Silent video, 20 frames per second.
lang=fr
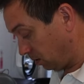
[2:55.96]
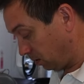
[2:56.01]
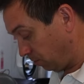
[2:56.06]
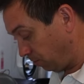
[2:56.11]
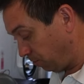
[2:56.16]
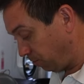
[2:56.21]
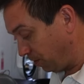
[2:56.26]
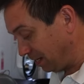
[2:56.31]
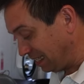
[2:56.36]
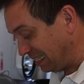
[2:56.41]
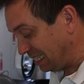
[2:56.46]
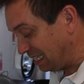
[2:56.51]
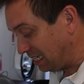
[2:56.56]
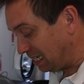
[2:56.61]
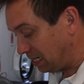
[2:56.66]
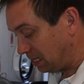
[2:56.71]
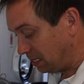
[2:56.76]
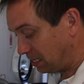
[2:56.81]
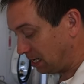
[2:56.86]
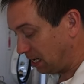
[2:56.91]

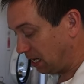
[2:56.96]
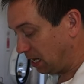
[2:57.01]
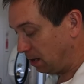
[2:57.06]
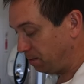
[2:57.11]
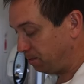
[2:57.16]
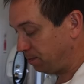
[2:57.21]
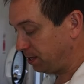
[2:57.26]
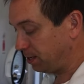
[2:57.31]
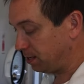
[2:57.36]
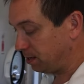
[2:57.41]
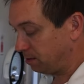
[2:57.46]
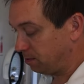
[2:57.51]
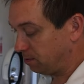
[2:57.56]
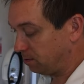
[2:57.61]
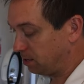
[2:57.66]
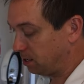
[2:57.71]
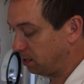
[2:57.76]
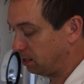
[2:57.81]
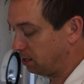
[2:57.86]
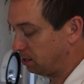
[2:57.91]
facile, rapide.
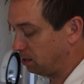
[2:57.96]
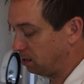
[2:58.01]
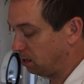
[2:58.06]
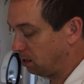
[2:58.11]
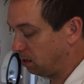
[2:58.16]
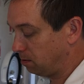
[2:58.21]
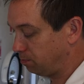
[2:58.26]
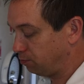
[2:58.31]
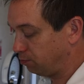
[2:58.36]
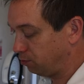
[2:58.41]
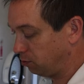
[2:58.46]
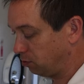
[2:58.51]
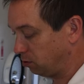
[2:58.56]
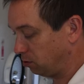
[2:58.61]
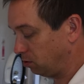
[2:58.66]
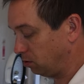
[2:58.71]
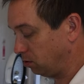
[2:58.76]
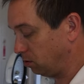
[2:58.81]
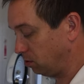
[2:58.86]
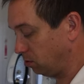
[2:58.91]
voyez, là pour
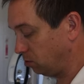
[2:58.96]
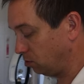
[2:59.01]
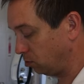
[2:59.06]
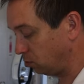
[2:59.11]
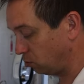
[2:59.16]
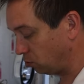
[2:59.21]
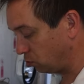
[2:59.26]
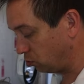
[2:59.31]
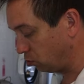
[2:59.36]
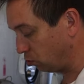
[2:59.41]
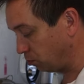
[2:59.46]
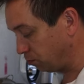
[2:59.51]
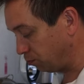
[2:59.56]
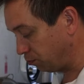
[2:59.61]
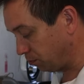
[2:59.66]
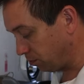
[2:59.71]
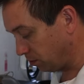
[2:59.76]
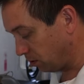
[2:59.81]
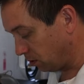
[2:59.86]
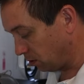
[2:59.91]
euh, une soupe,
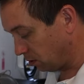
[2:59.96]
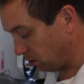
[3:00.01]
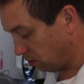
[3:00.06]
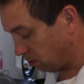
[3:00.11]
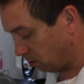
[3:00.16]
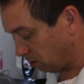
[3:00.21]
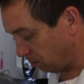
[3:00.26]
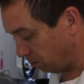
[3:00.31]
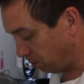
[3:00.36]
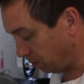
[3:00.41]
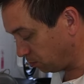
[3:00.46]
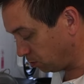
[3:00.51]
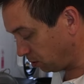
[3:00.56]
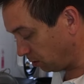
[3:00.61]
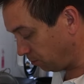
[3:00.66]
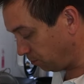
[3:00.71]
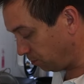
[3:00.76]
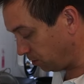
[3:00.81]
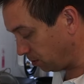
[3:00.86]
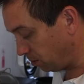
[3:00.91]
pas besoin
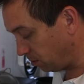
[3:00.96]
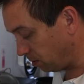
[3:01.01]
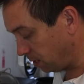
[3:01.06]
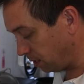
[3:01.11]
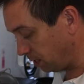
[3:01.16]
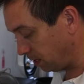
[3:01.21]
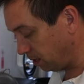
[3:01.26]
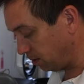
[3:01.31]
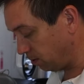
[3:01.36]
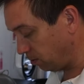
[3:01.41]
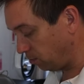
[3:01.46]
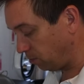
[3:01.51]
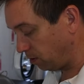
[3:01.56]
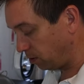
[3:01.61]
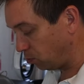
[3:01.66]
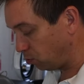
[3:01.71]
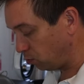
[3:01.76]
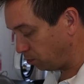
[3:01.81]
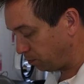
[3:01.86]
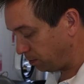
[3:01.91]
de fignoler, on va
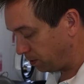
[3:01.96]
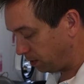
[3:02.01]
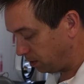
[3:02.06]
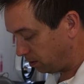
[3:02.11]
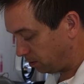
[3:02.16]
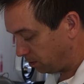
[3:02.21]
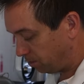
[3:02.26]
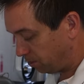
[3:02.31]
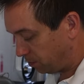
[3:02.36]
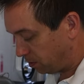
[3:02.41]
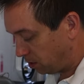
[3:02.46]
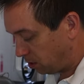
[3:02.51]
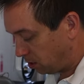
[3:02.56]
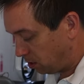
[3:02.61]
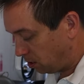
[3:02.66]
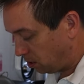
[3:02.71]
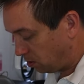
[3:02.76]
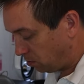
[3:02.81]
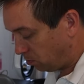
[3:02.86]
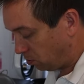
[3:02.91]
le couper
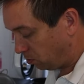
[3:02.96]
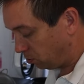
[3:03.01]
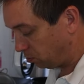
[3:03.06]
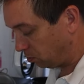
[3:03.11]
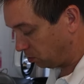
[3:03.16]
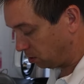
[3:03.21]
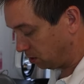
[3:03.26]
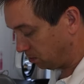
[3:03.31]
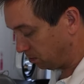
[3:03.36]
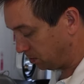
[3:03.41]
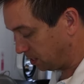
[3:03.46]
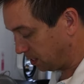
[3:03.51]
en morceaux comme